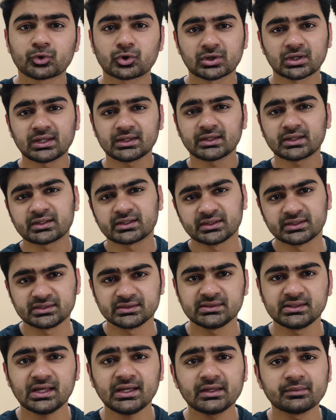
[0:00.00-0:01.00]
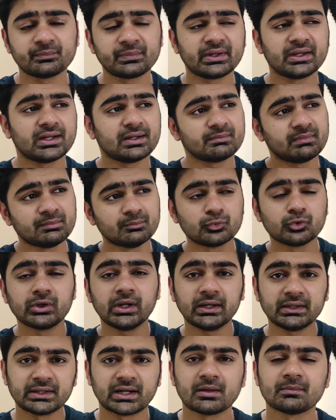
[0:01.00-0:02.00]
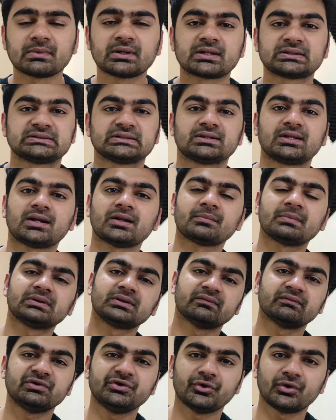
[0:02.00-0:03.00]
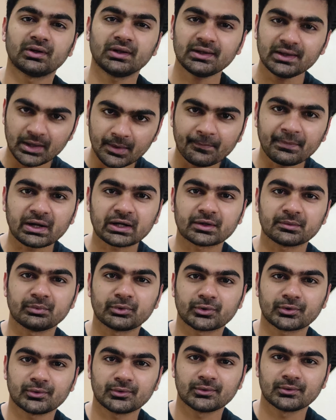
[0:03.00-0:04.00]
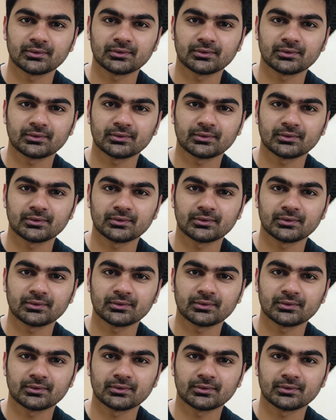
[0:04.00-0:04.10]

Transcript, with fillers: பொருளாதார ரீதியாக எப்படி நம்ம முன்னேற்றலாம்ங்கிறத தான் நம்ம இந்த வீடியோவில் பார்க்க போகிறோம்